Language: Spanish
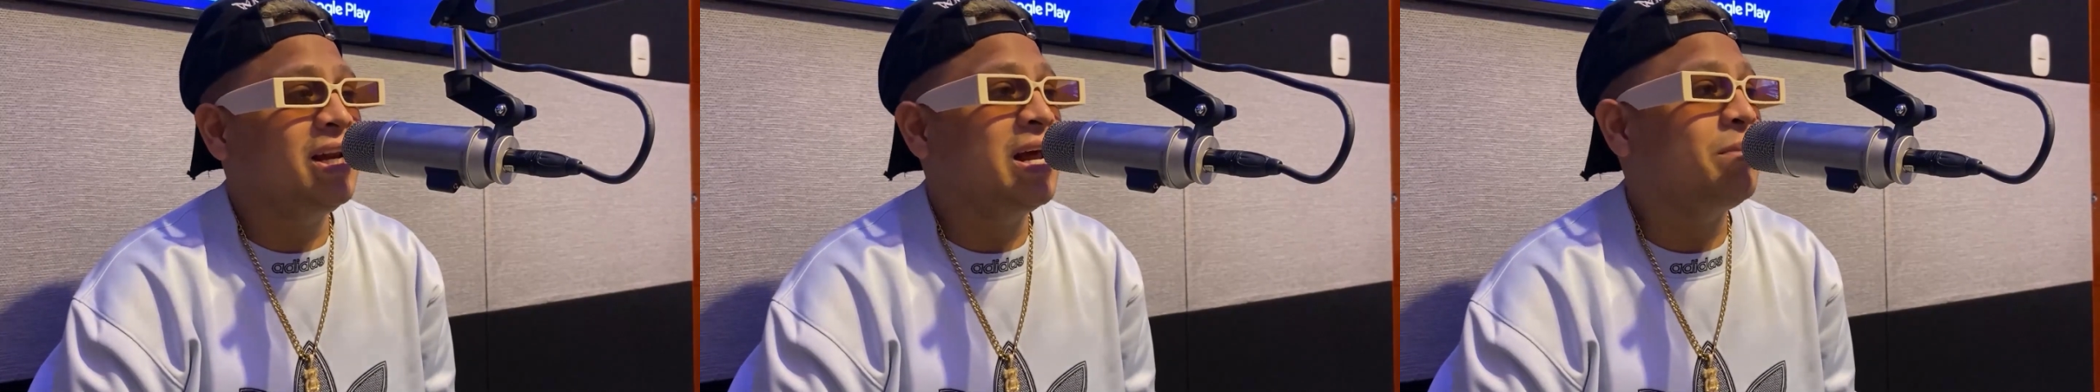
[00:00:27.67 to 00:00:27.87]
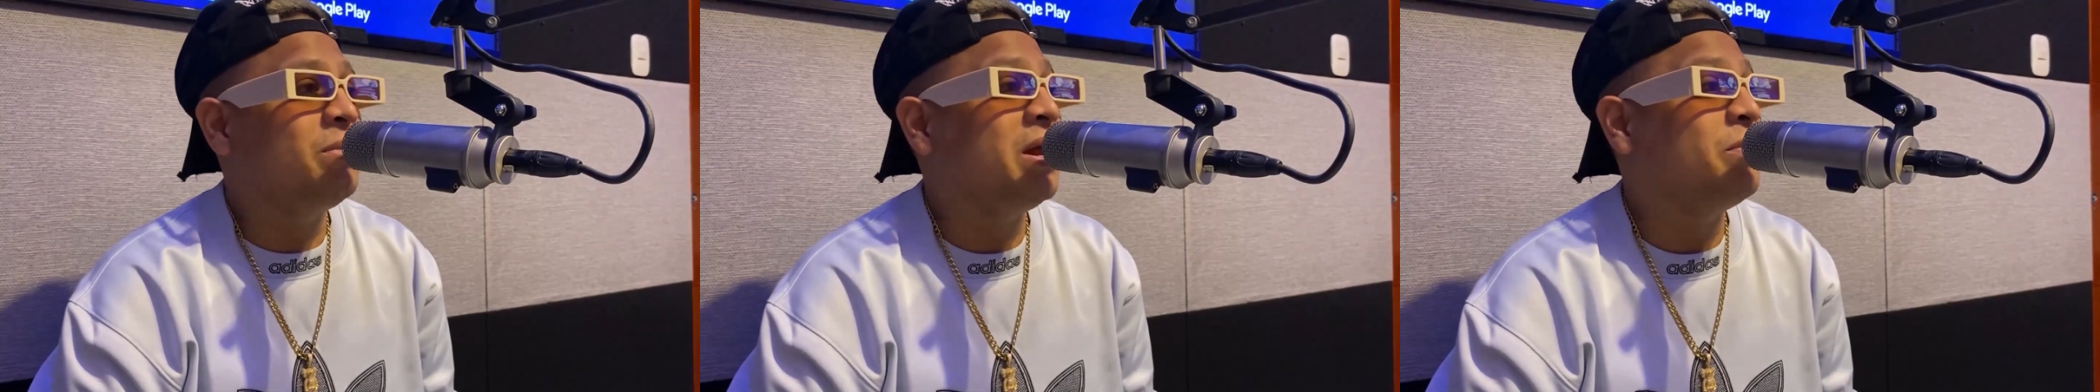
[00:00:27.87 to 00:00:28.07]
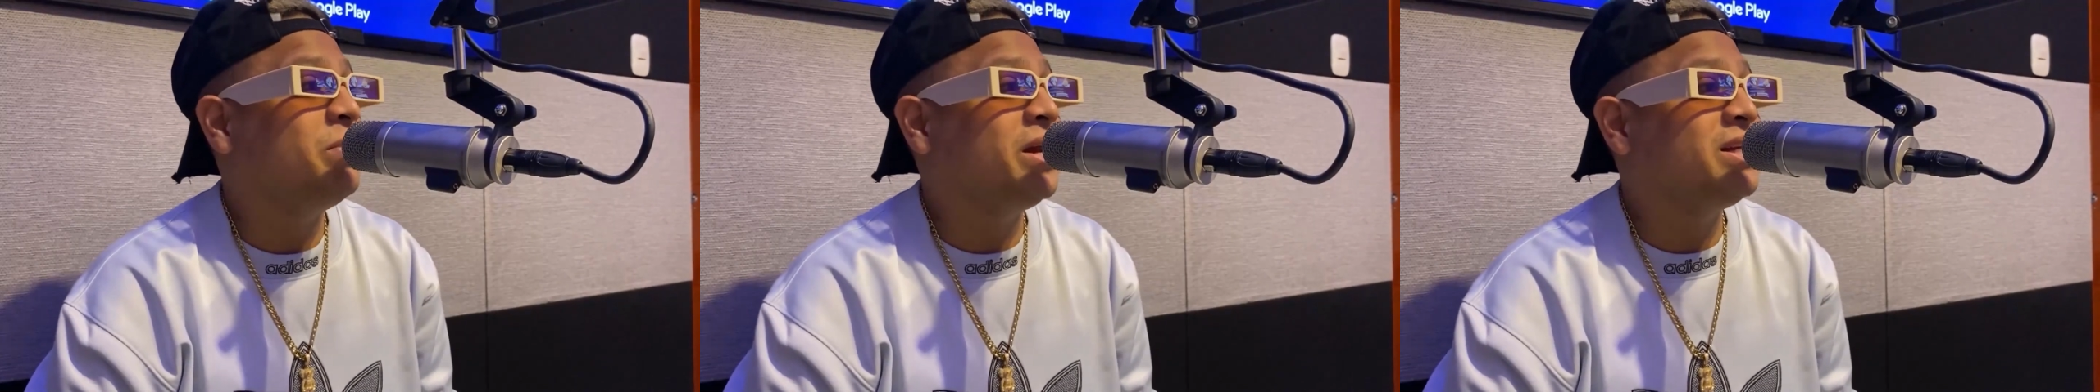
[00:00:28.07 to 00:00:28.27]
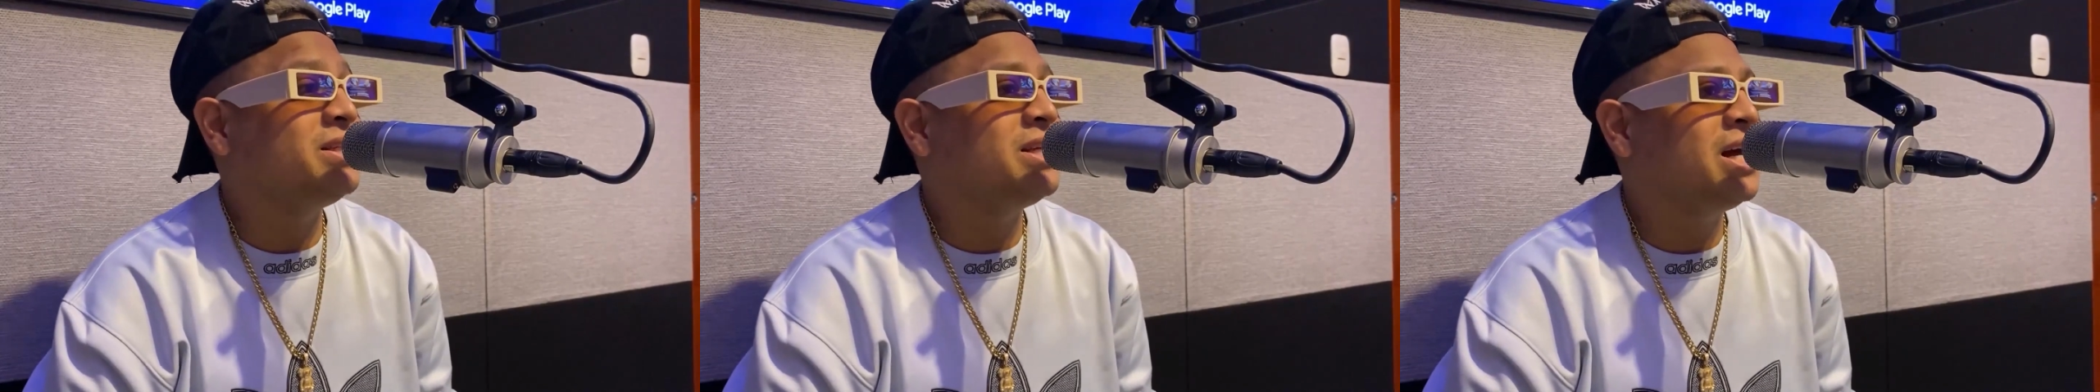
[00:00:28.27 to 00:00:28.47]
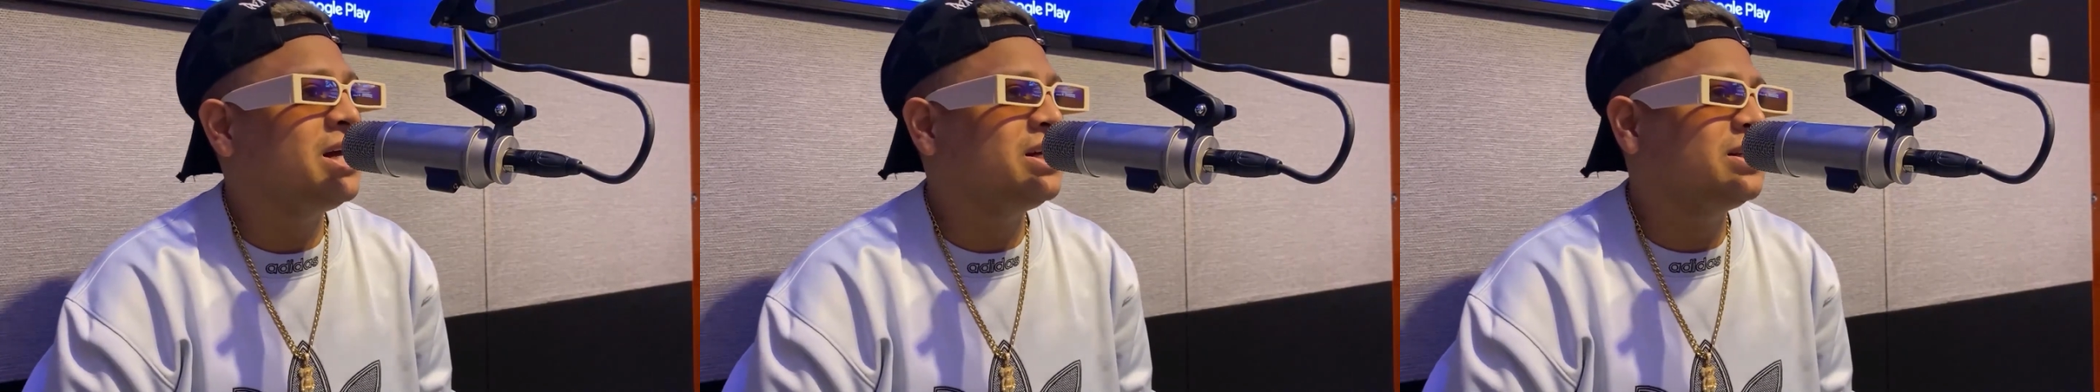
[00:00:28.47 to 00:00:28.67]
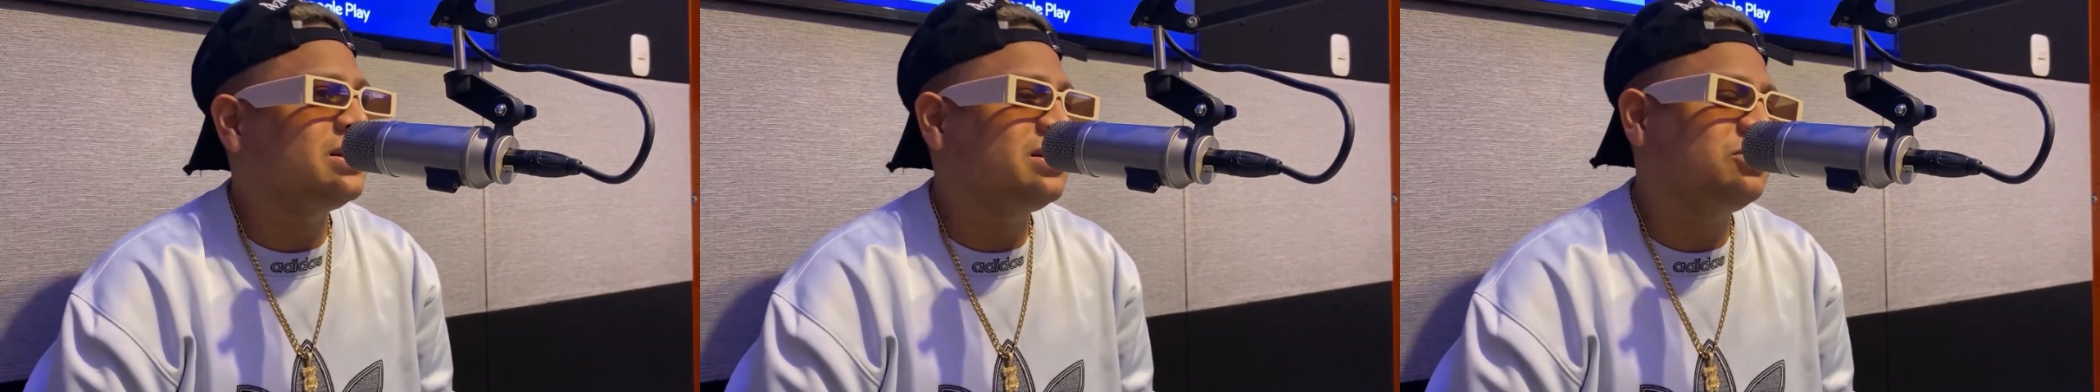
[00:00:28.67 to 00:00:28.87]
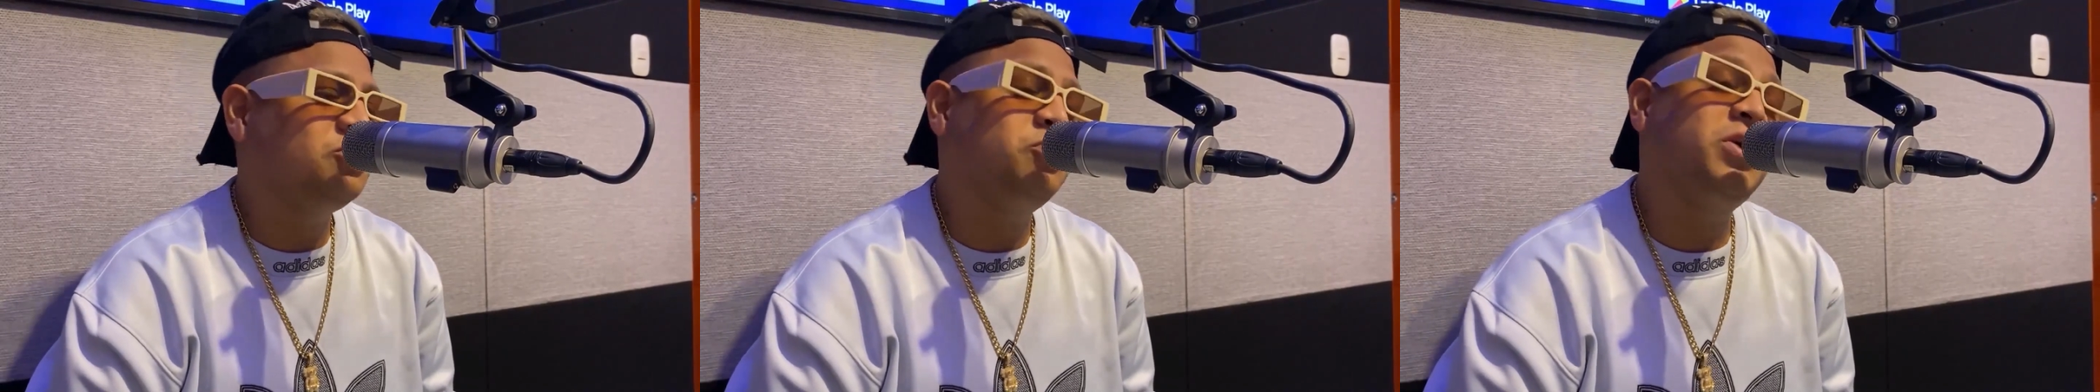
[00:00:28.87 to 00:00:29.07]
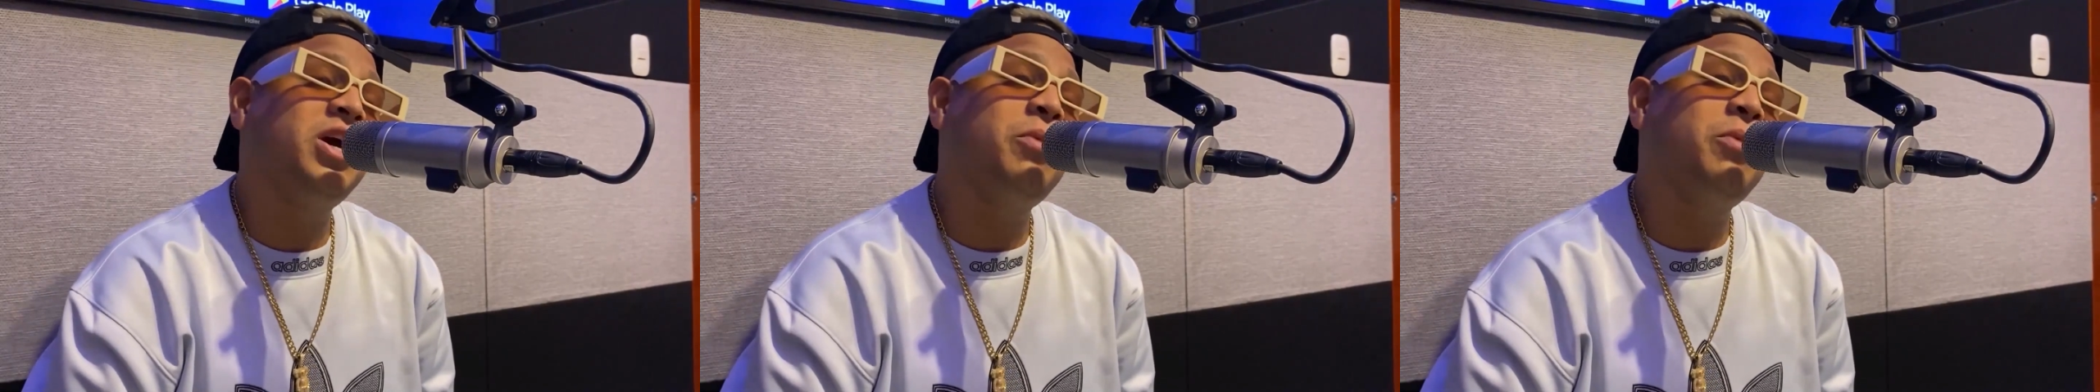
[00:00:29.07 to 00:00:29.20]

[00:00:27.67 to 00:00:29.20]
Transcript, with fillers: la, la prensa tuve